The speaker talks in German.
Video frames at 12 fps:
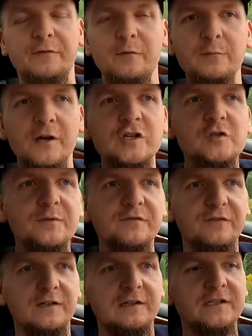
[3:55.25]
zum
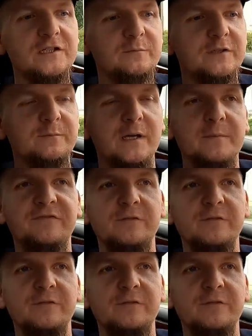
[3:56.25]
Beispiel verglichen mit meinem